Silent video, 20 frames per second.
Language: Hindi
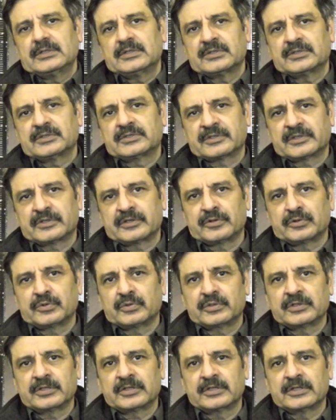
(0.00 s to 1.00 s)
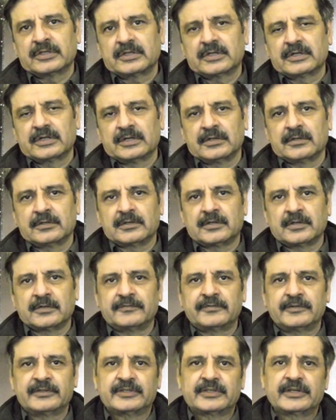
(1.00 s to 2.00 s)
सिक्योरिटी
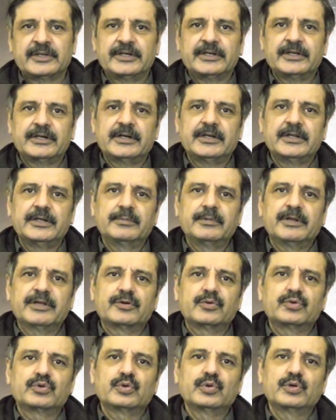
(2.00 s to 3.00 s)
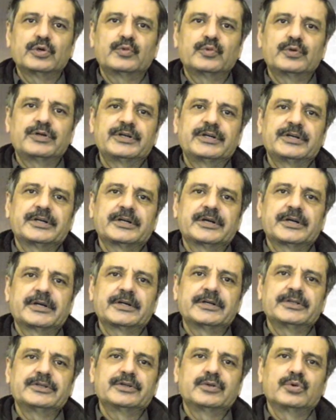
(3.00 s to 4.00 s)
कन्फिस्केट कर ले बल्कि उसको लिक्विडेट
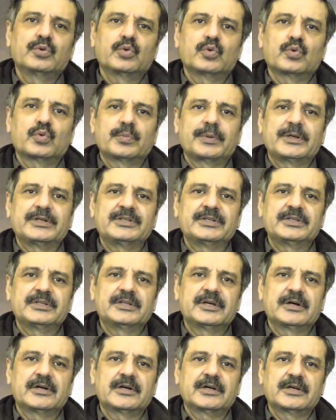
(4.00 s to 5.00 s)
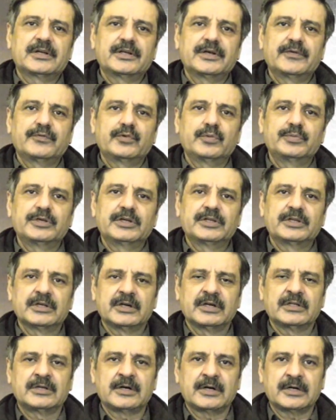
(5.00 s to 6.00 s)
करके जिन लोगों को पैसे अदा करने हैं वो भी
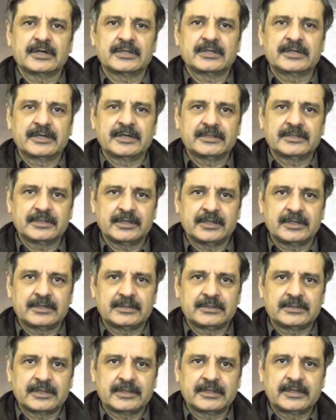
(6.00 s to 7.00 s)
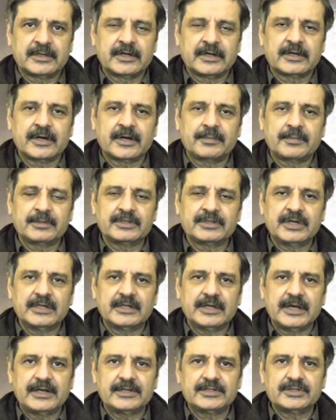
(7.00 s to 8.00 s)
अदा किए सके अगर आपके
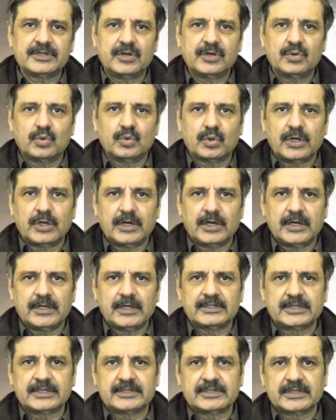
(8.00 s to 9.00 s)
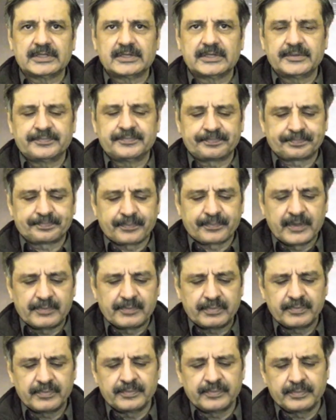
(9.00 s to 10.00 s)
साथ ऐसा हो रहा है जैसा कि
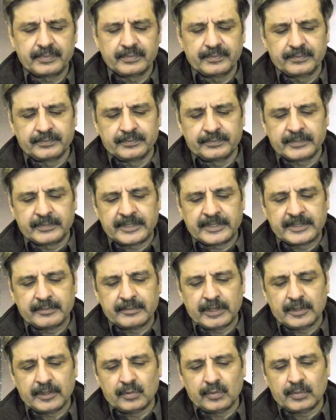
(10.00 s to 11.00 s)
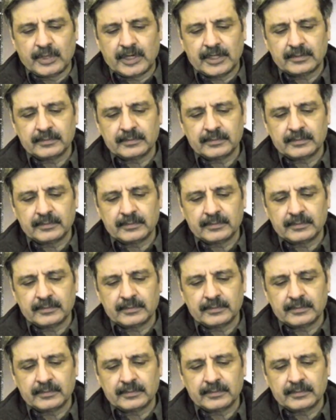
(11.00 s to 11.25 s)
मेरी मालूम